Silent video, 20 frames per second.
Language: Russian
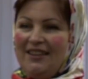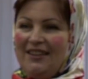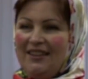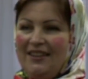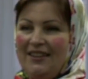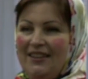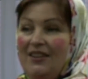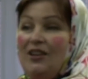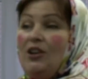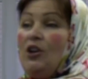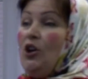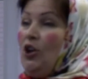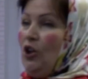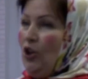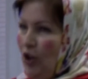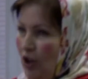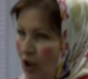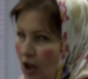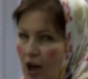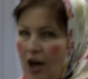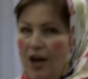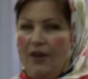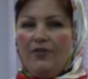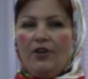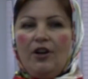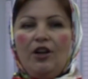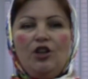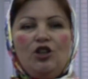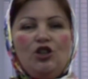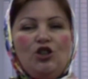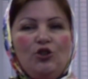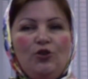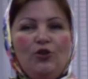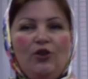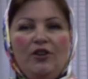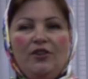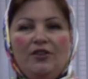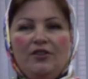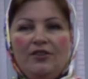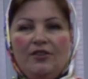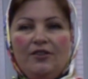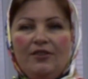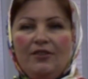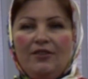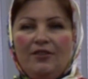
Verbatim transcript: Это единственный город Московской области,